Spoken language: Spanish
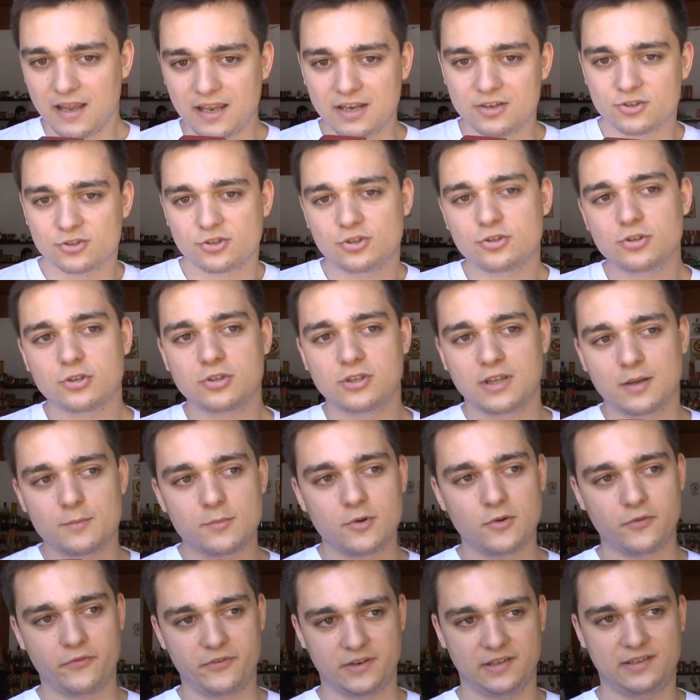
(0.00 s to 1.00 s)
y nosotros
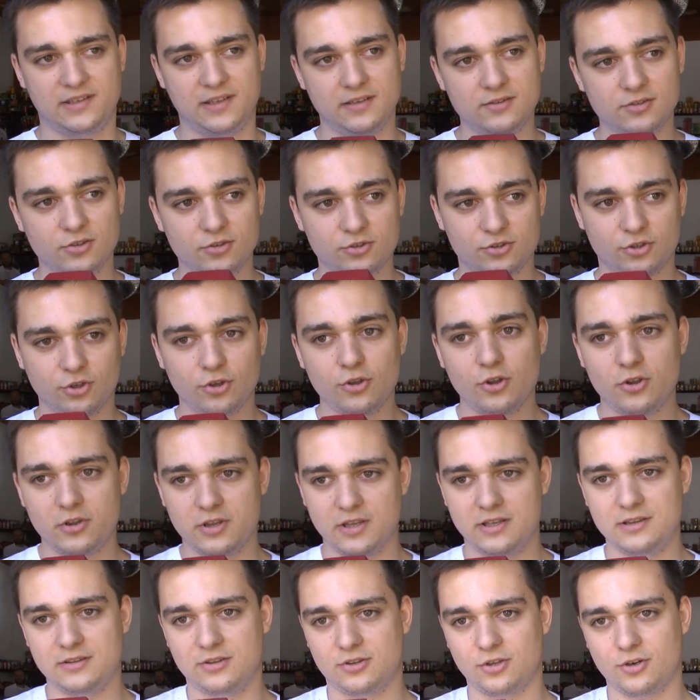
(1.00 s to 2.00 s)
estamos ofreciendo
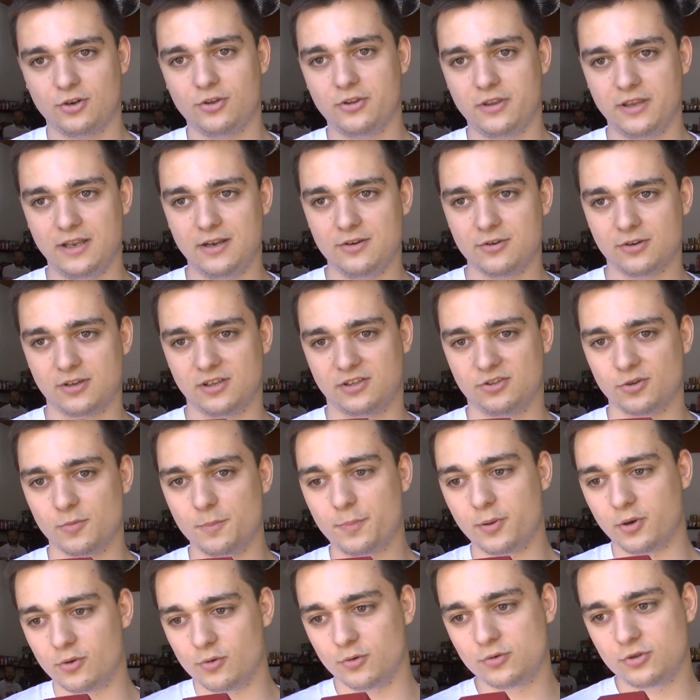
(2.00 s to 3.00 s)
todo dentro de lo que
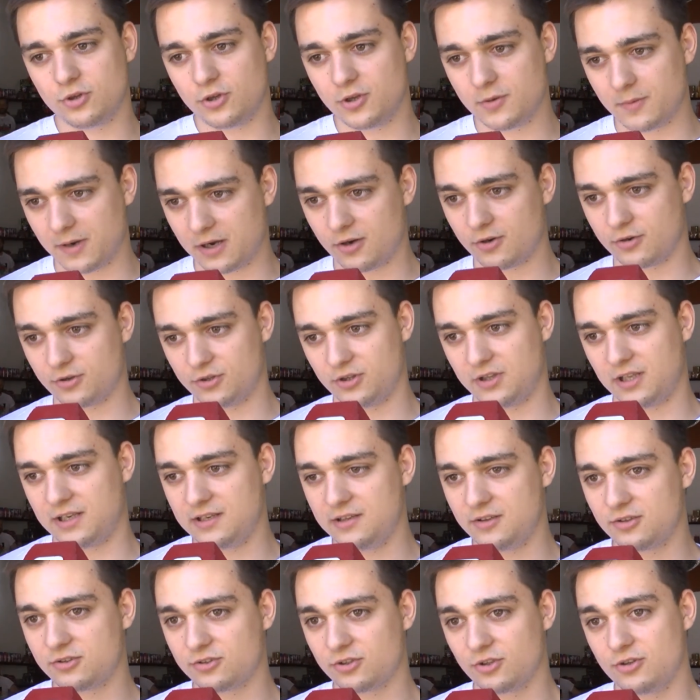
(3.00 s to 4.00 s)
son productos de bajo
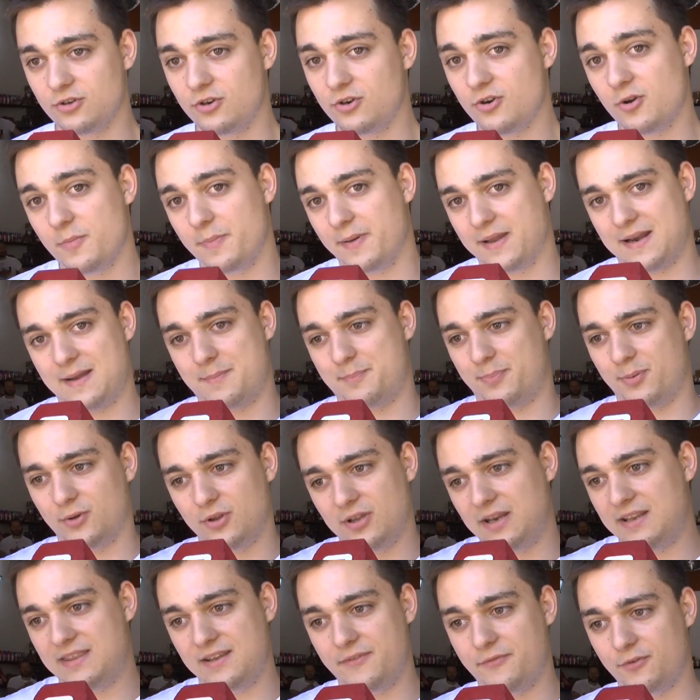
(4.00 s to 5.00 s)
contenido sonoro para
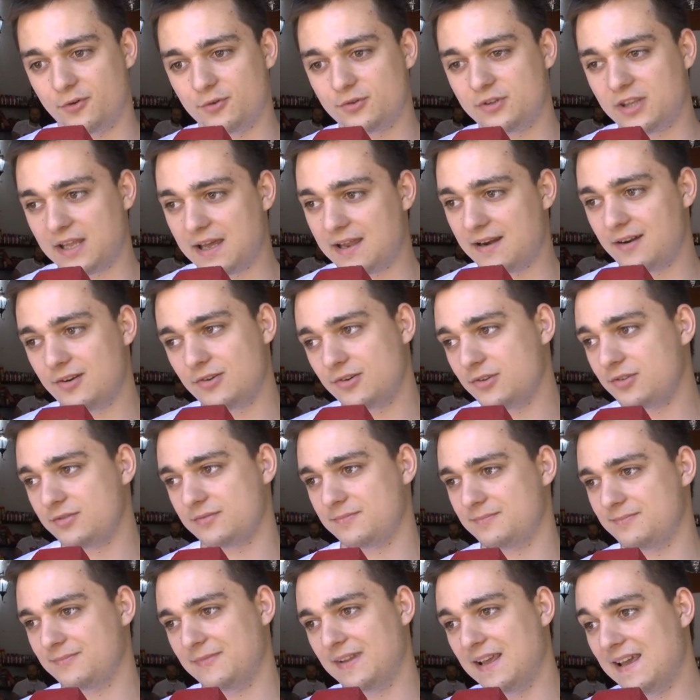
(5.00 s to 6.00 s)
poder
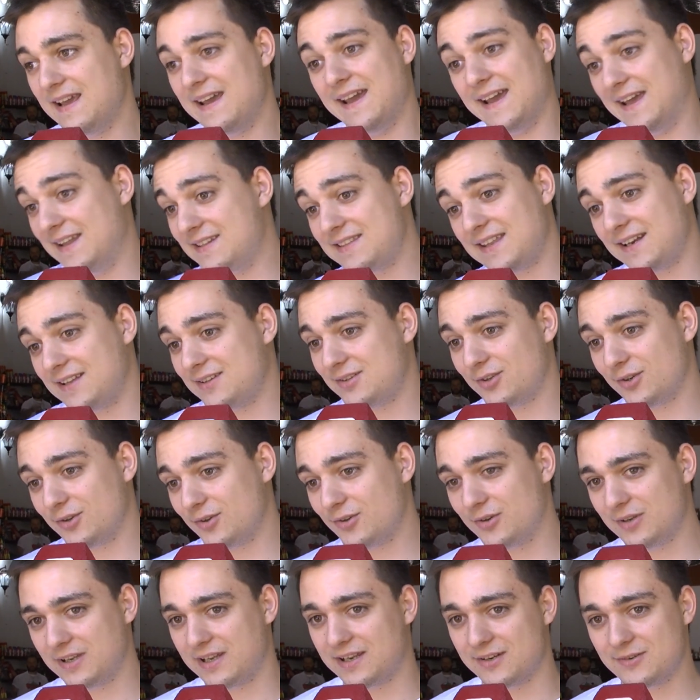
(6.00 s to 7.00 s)
disfrutarlos entre
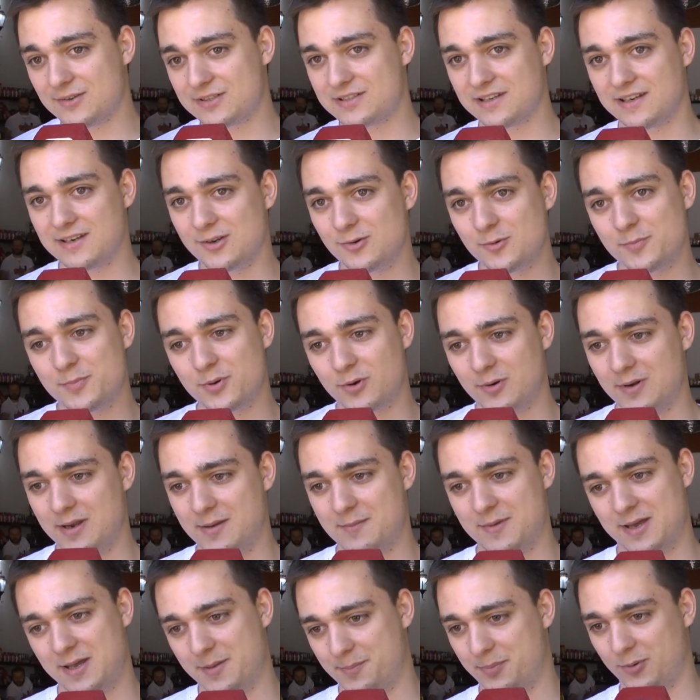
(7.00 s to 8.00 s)
todos y que no haya ningún
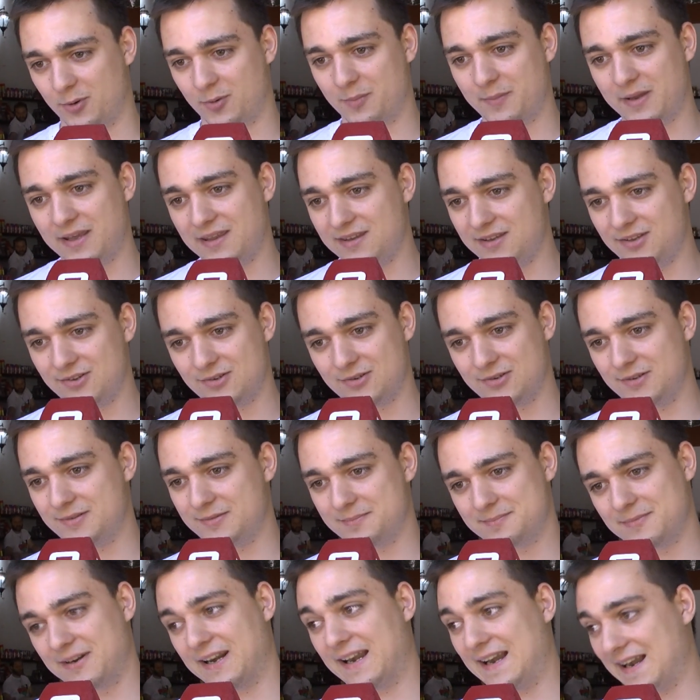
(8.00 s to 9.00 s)
problema de por
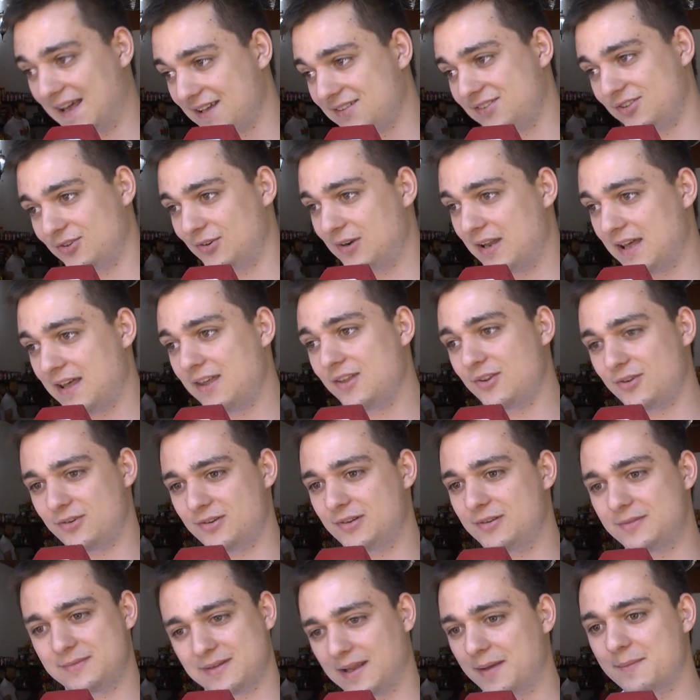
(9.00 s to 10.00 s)
medio
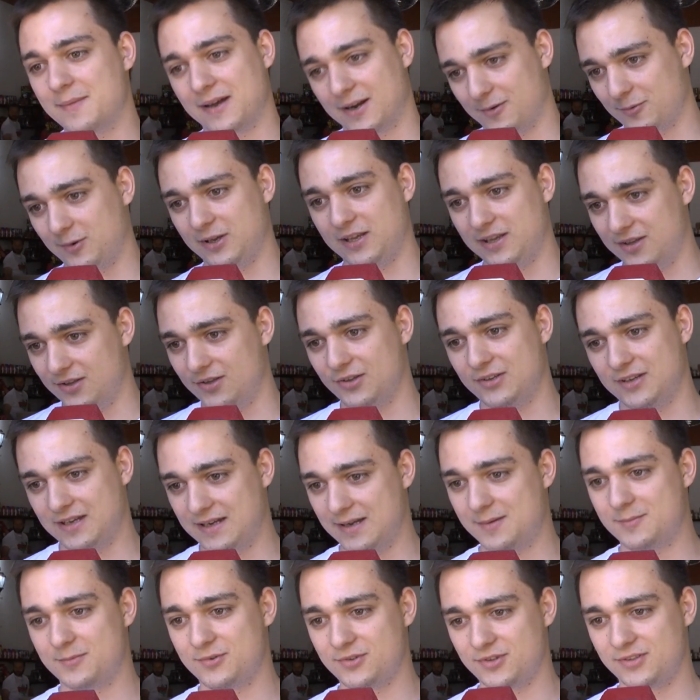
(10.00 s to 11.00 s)
relacionado tema ruido,
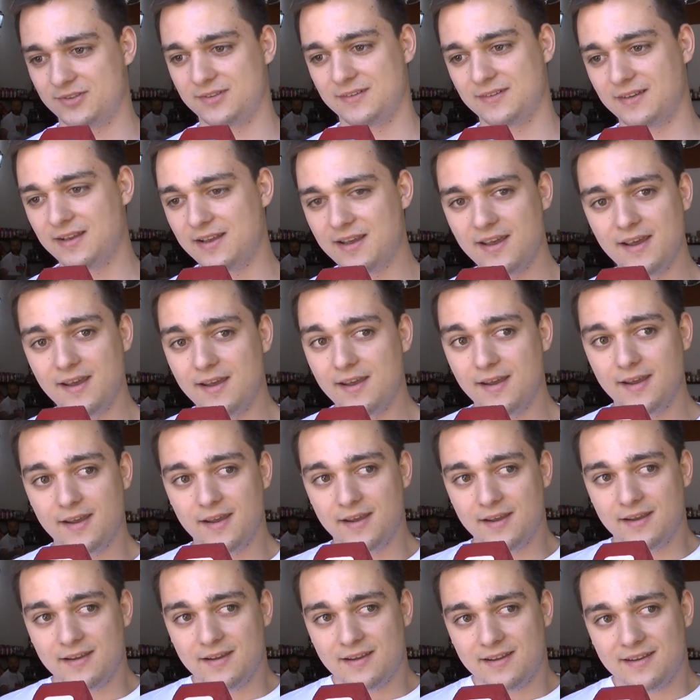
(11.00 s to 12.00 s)
digamos.
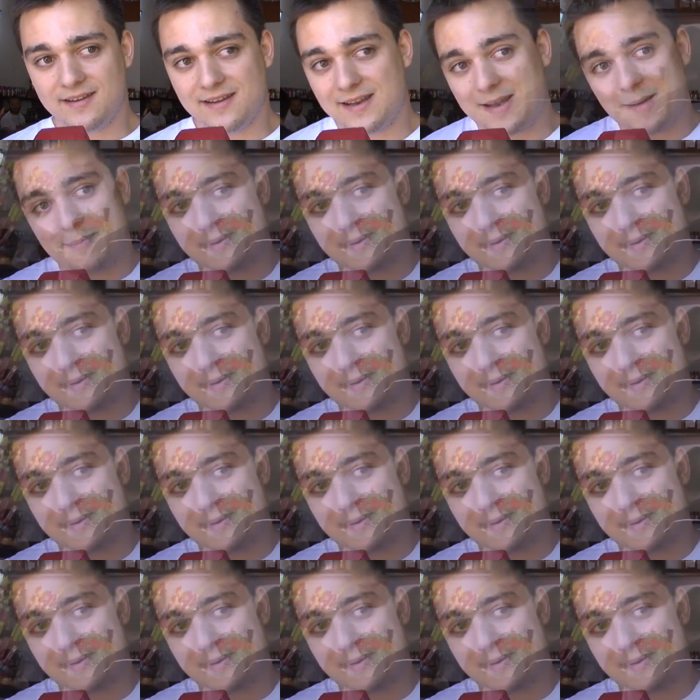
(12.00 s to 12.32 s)
Y